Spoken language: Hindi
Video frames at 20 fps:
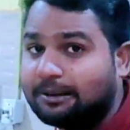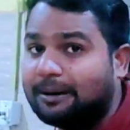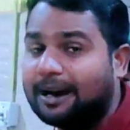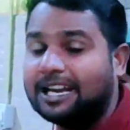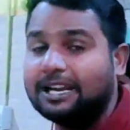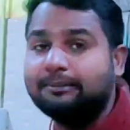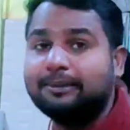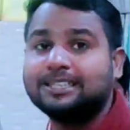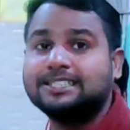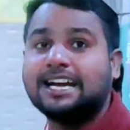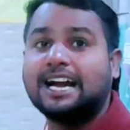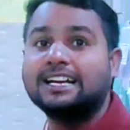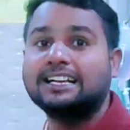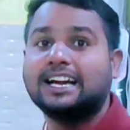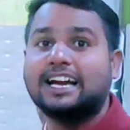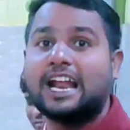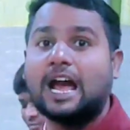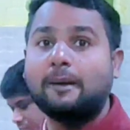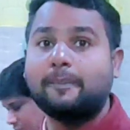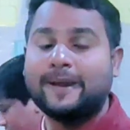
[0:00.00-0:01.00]
के बारे में
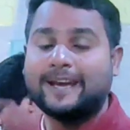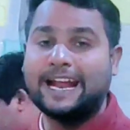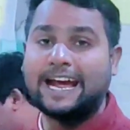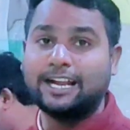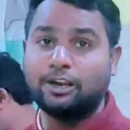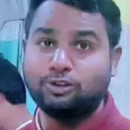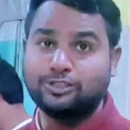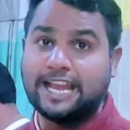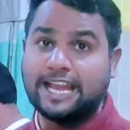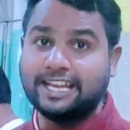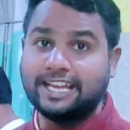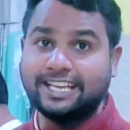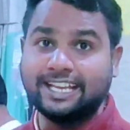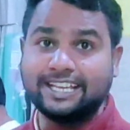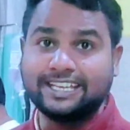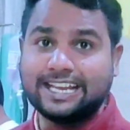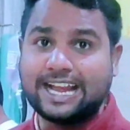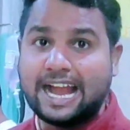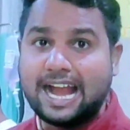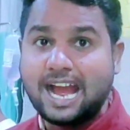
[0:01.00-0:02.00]
जानकर आप हैरान हो जाएंगे
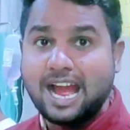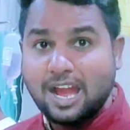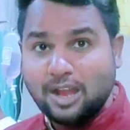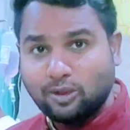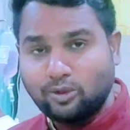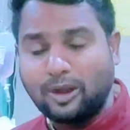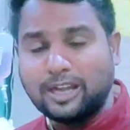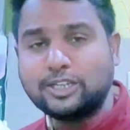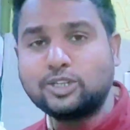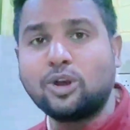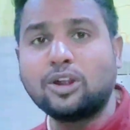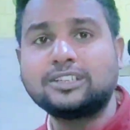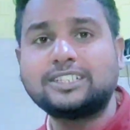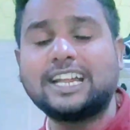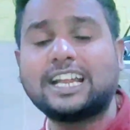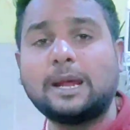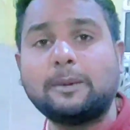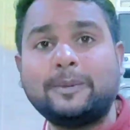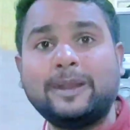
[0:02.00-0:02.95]
कि क्या कोई डॉक्टर